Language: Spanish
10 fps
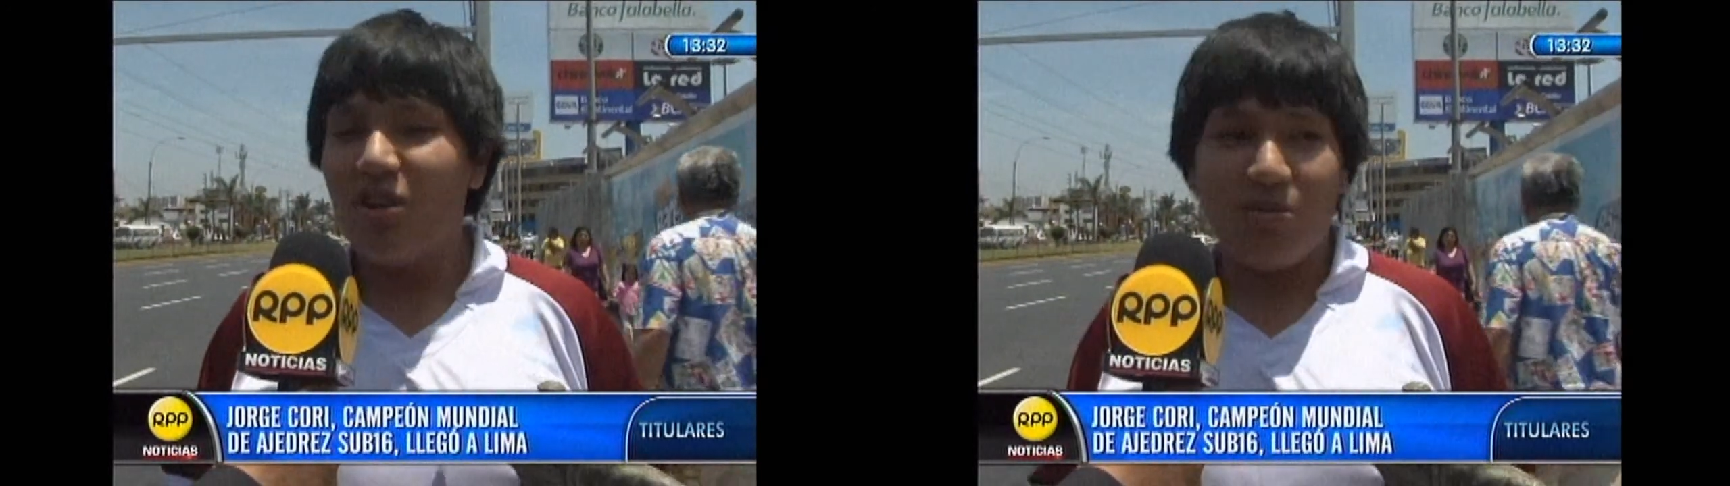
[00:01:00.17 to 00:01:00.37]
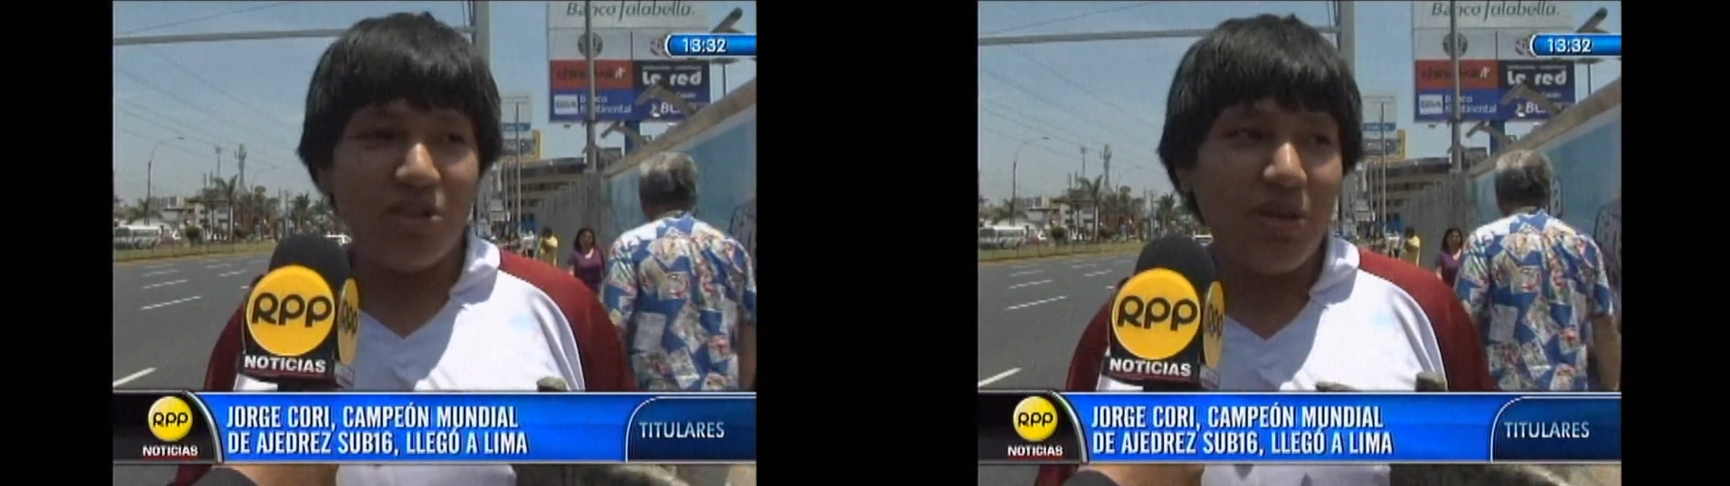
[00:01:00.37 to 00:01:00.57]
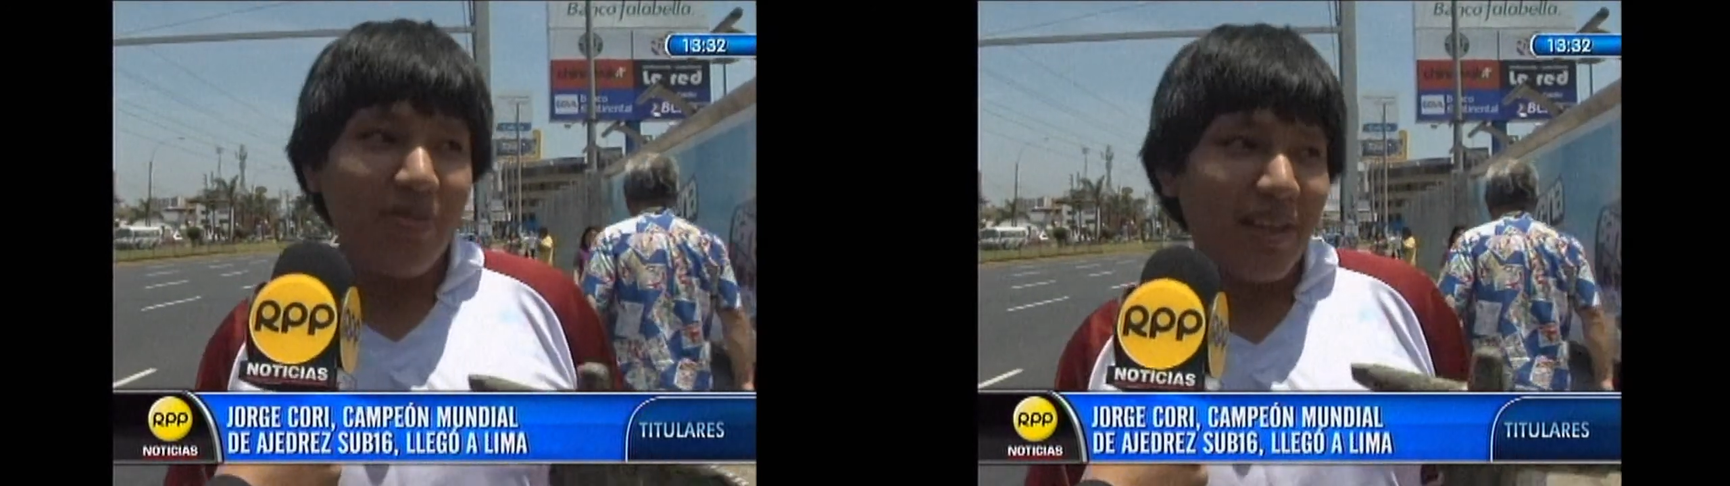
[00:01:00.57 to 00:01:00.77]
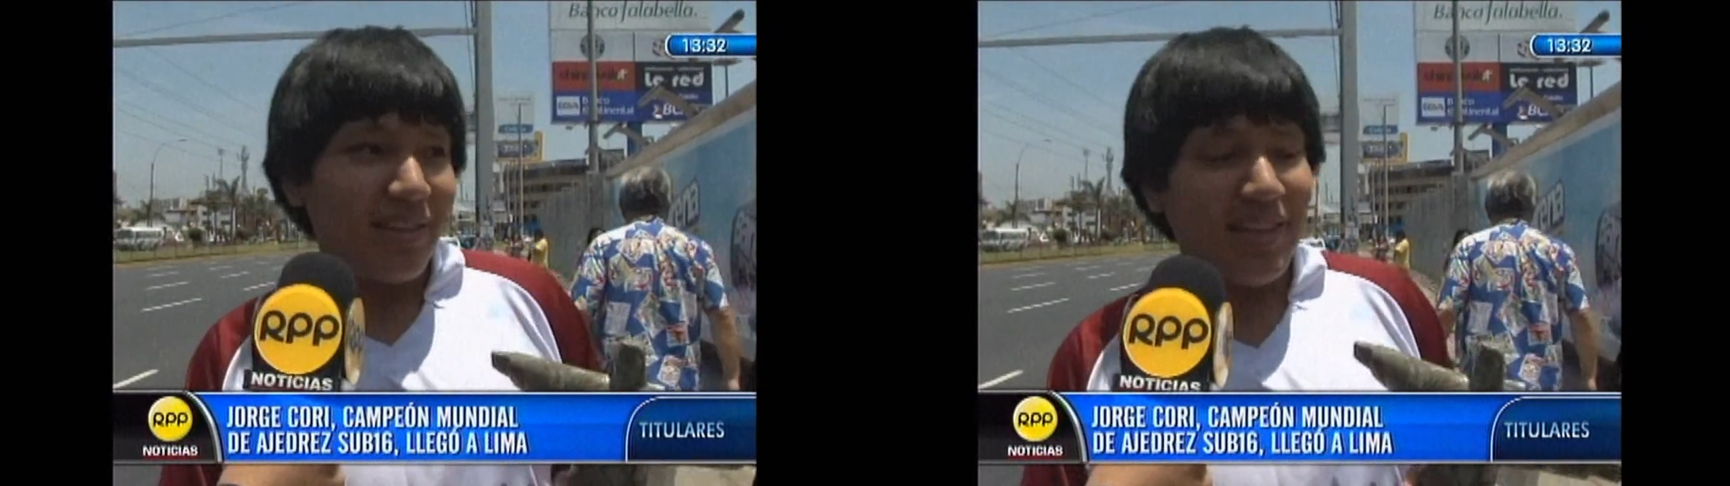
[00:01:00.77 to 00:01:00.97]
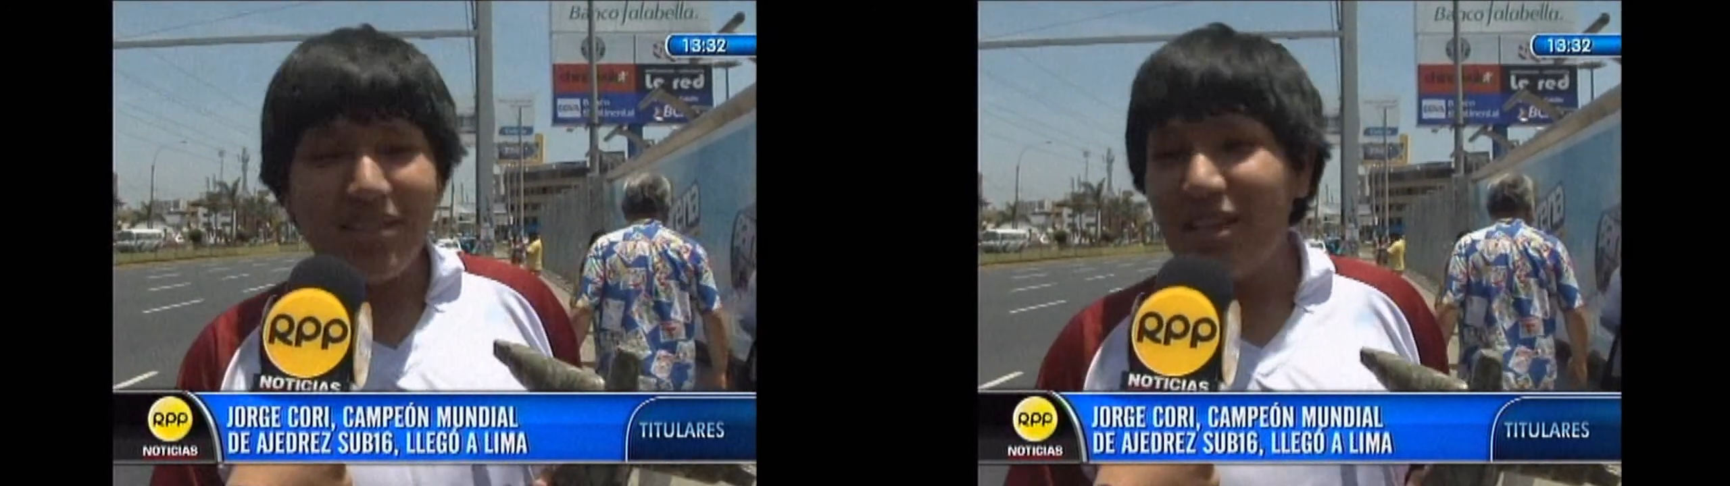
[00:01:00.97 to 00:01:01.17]
Claro,
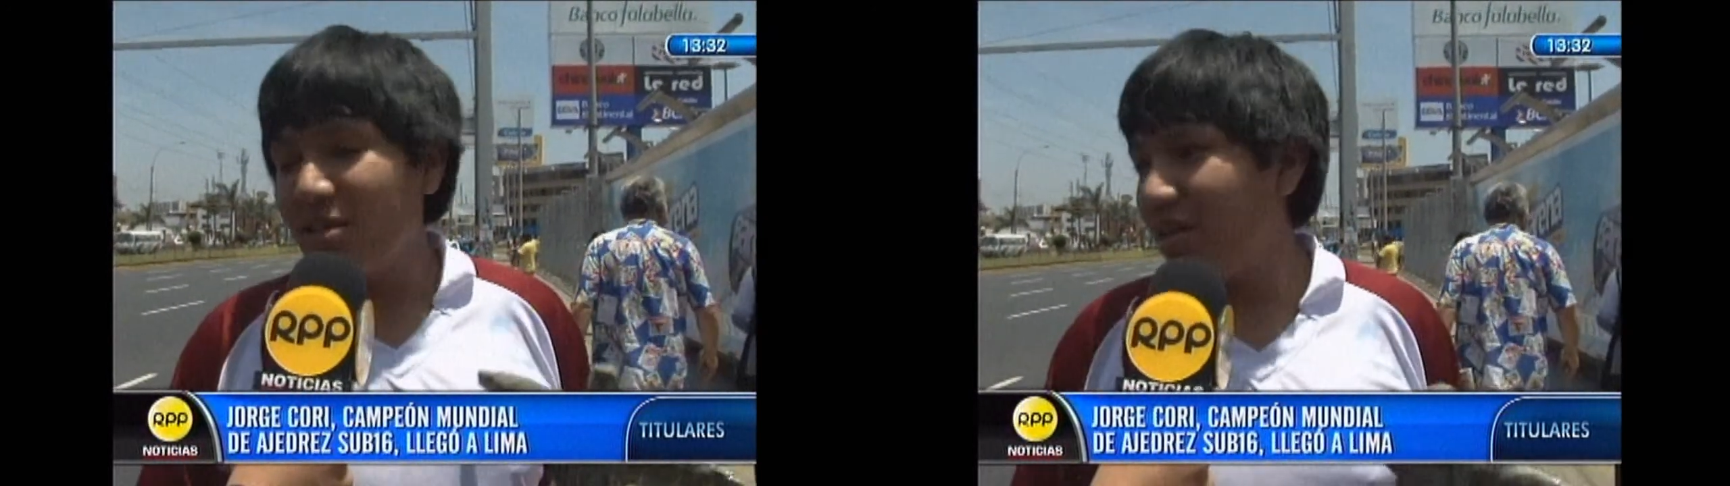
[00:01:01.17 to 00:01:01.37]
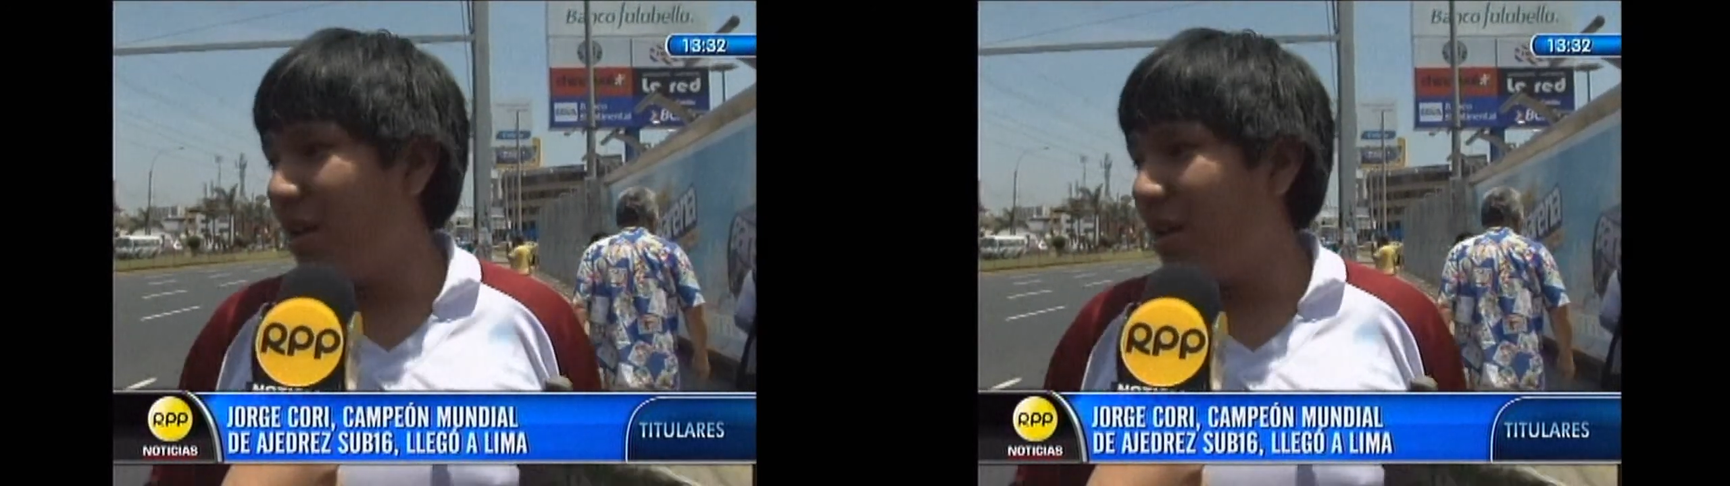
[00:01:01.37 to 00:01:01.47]
como siempre